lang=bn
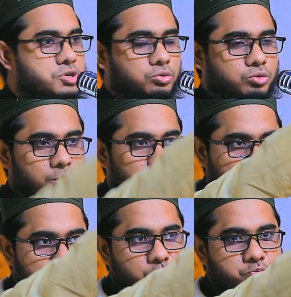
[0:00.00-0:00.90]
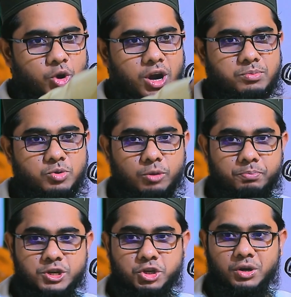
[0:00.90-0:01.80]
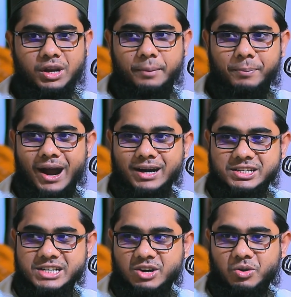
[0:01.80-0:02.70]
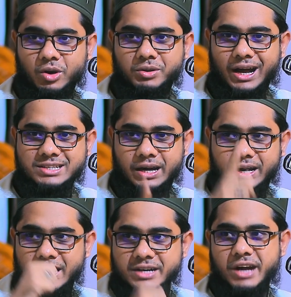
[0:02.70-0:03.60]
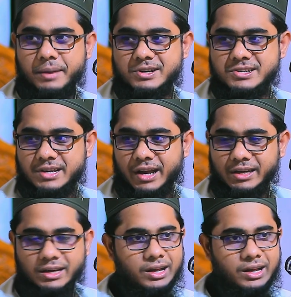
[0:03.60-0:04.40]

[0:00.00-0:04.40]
সত্তর বছরের পুরোনা মুরব্বীর শরীরের ব্লাড চেক করলেও দেখা যায় ডায়াবেটিস নাই